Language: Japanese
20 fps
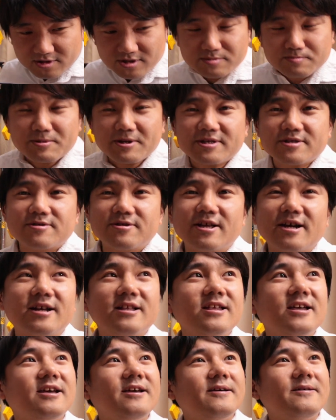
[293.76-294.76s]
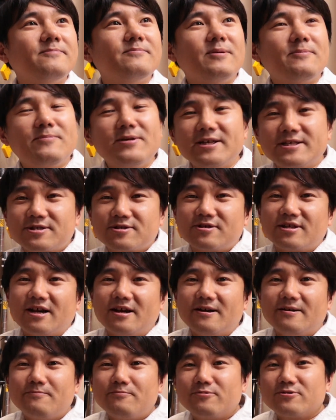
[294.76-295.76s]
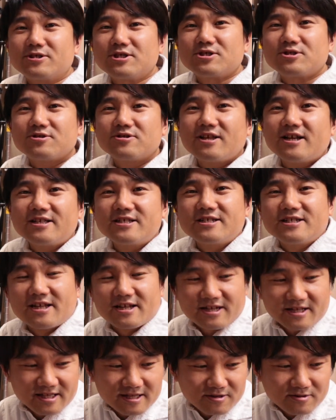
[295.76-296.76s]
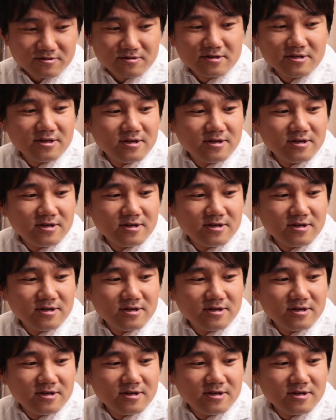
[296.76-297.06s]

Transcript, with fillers: のスペースの中で、まあ、ベストなポジションなんじゃないかなと